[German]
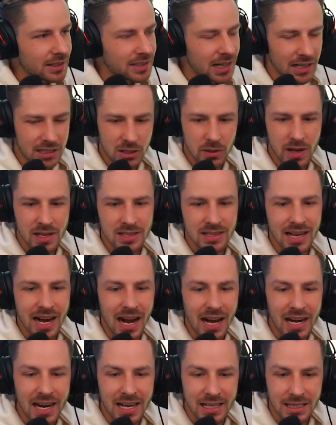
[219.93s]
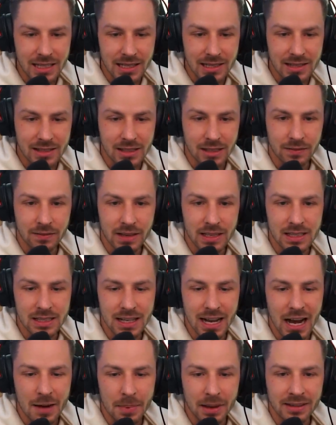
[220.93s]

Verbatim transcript: dachte zuerst, Alex ist es gewesen, aber